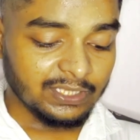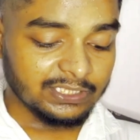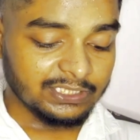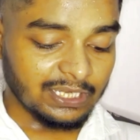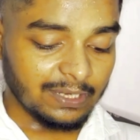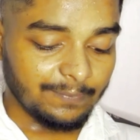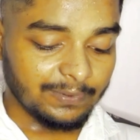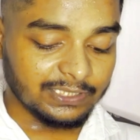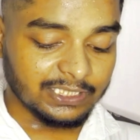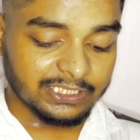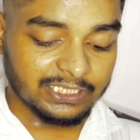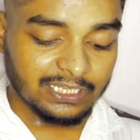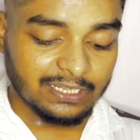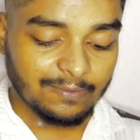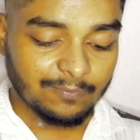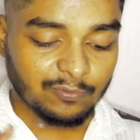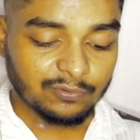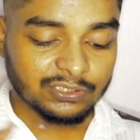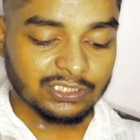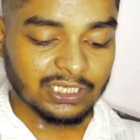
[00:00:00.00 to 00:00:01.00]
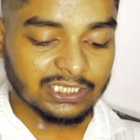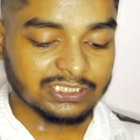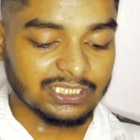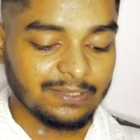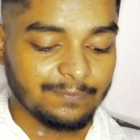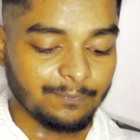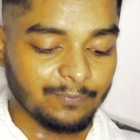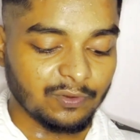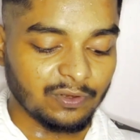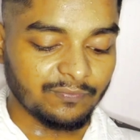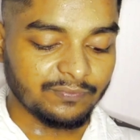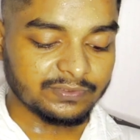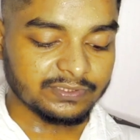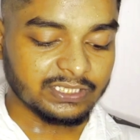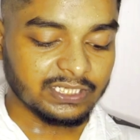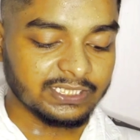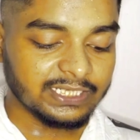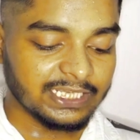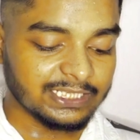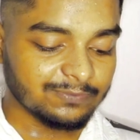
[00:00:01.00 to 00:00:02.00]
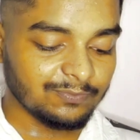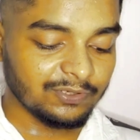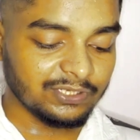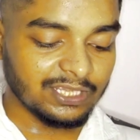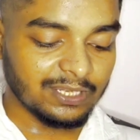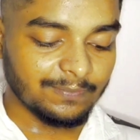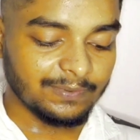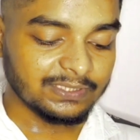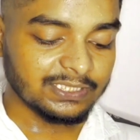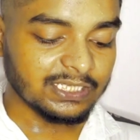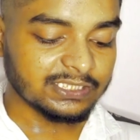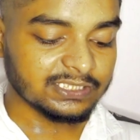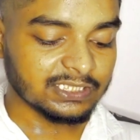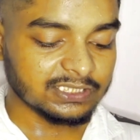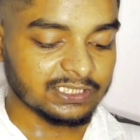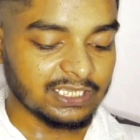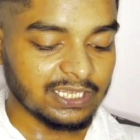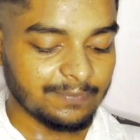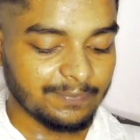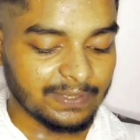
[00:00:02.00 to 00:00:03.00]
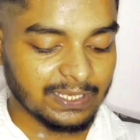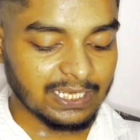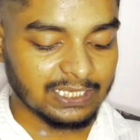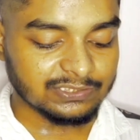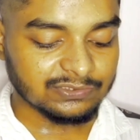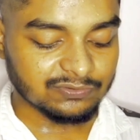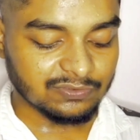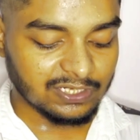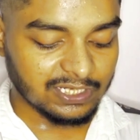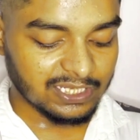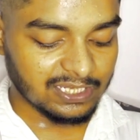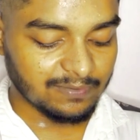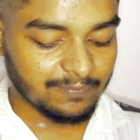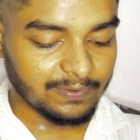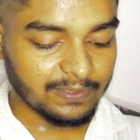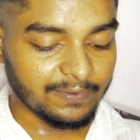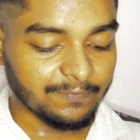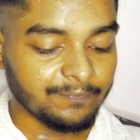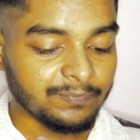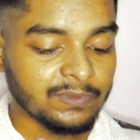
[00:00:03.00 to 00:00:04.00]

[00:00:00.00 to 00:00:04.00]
यहाँ पे देखिए आपको दिखाते हैं प्रोफेशनल डैशबोर्ड यहाँ पे देख सकते हैं यहाँ पे आ चुका है यहाँ पे